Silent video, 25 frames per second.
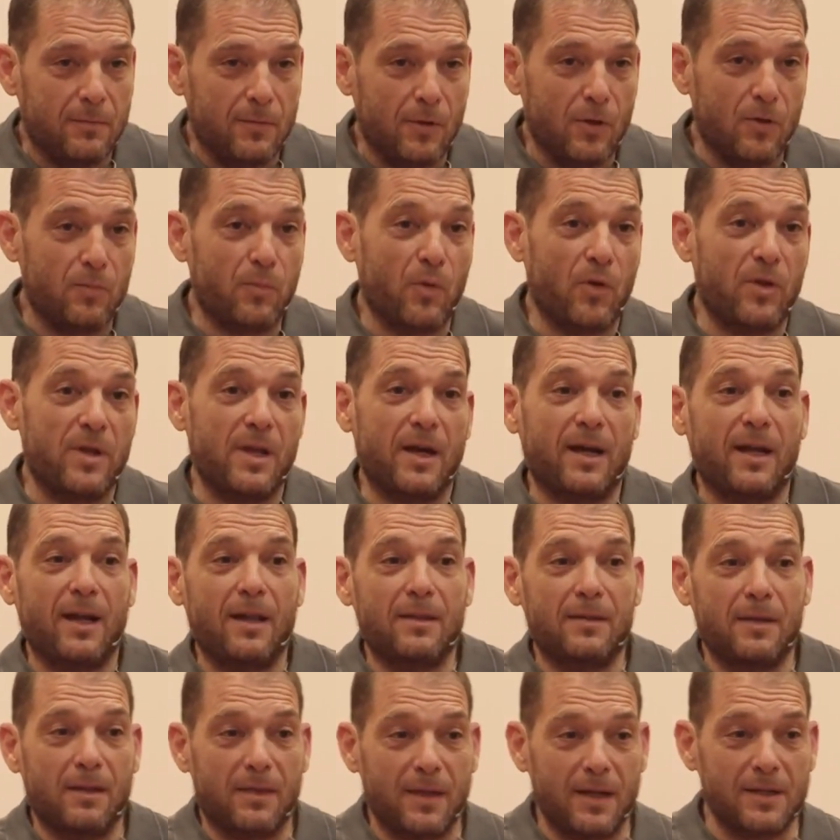no podía
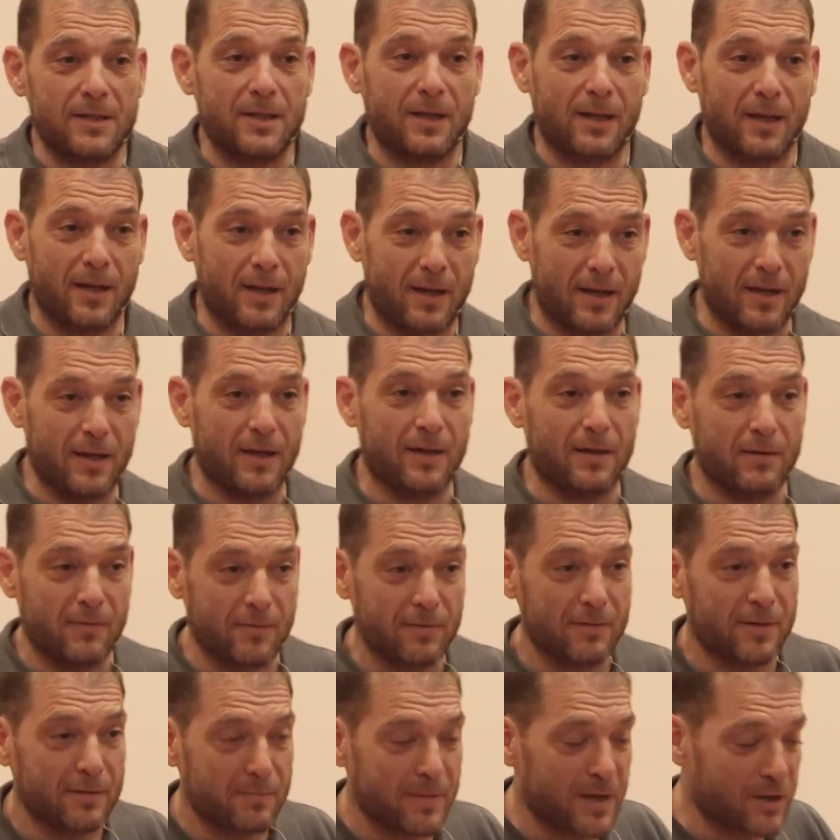garantizarse que
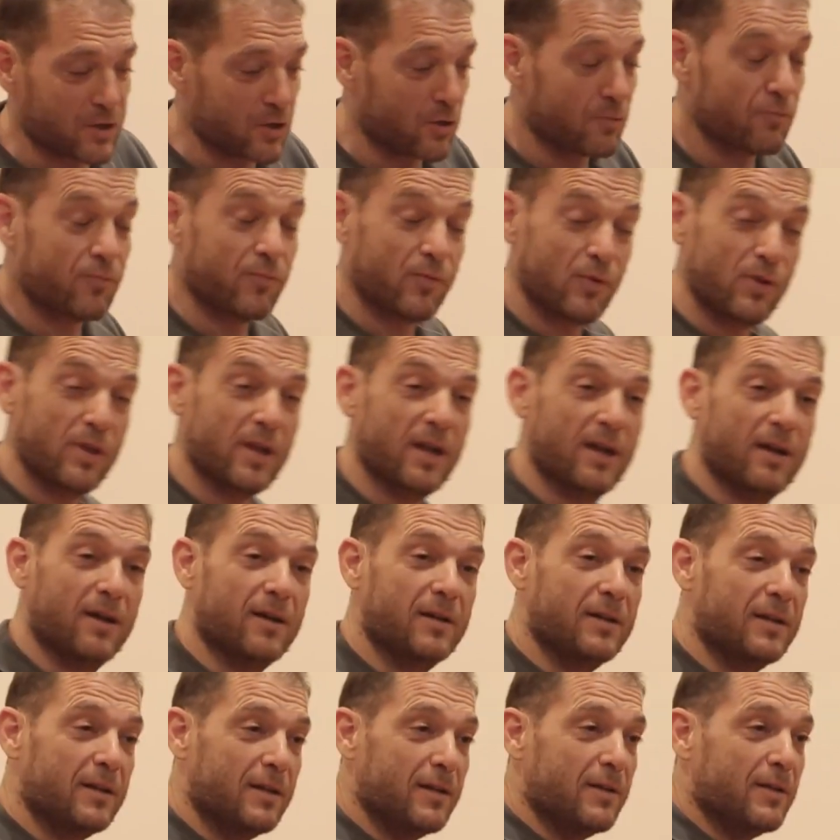aquella inversión
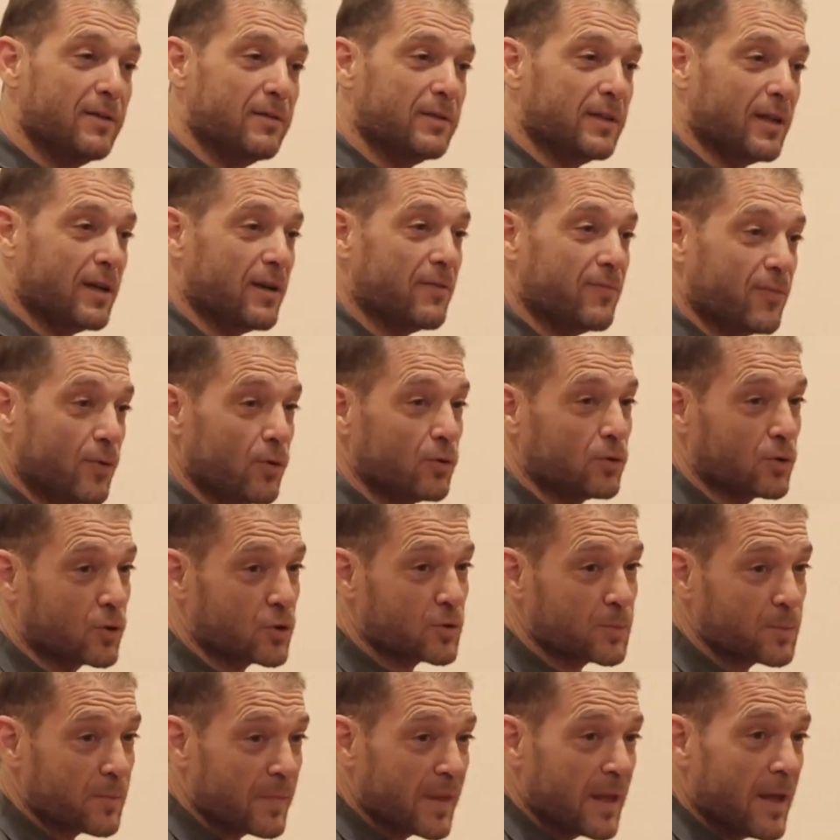pudiera tener
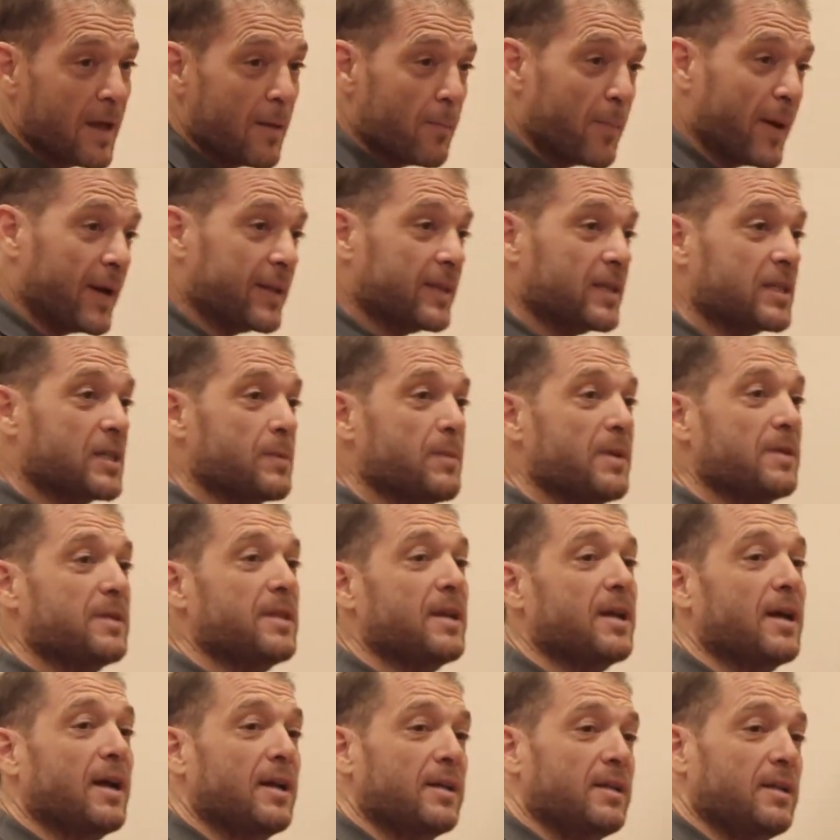frutos. Parte se me
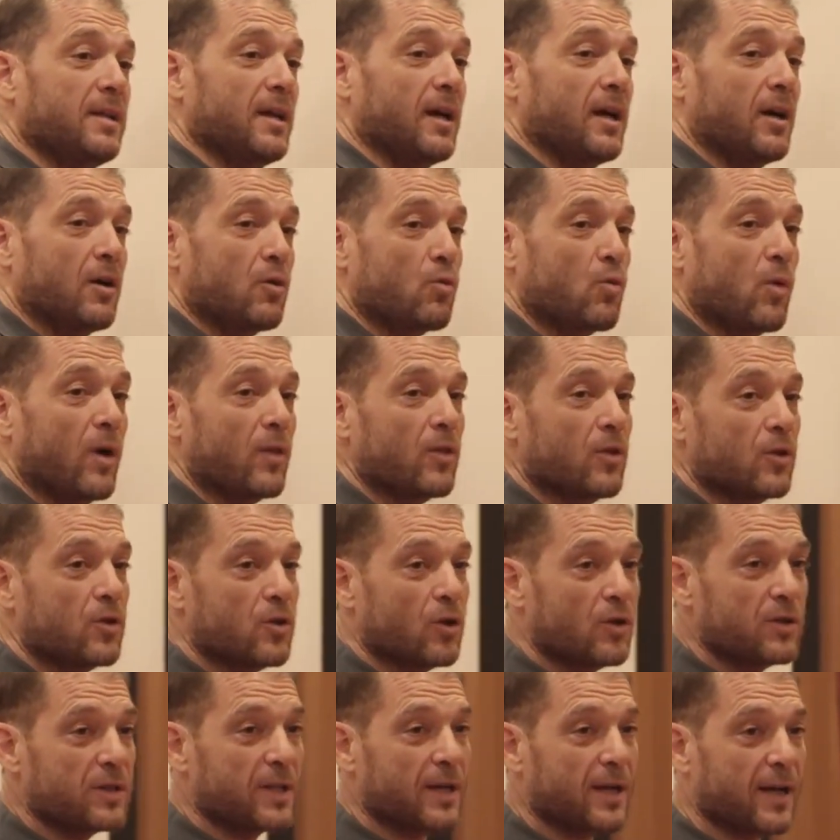entregaría cuando
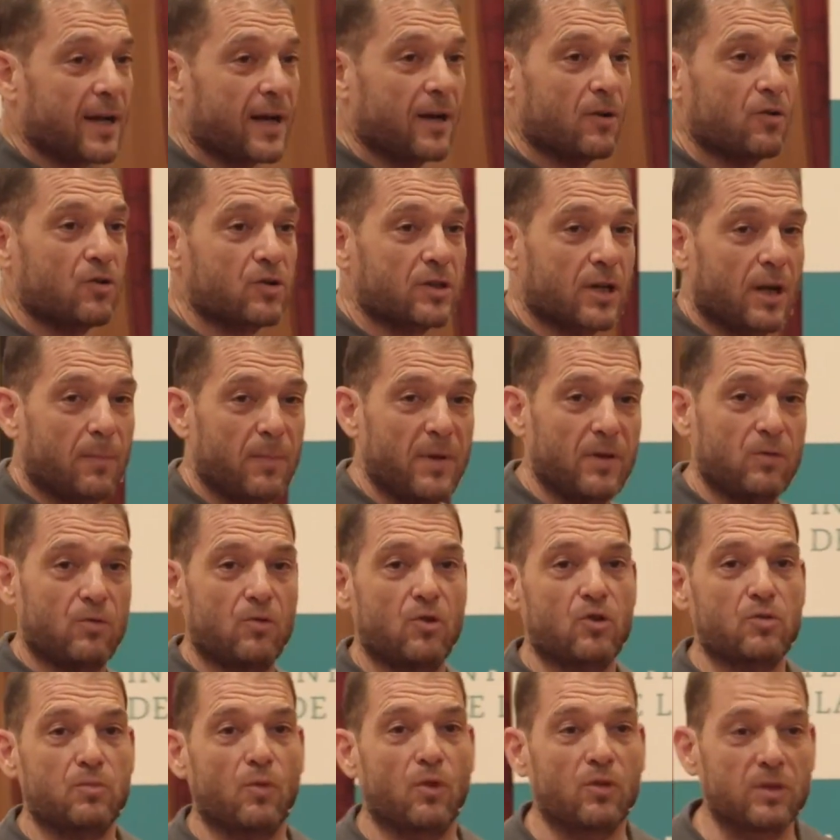yo entregara los
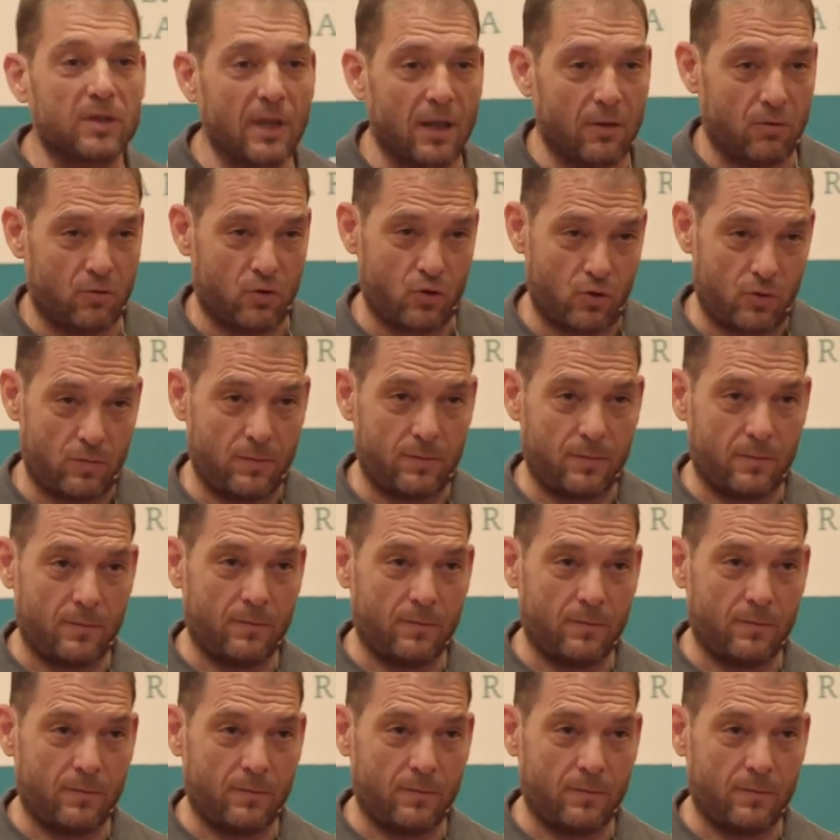capítulos montados.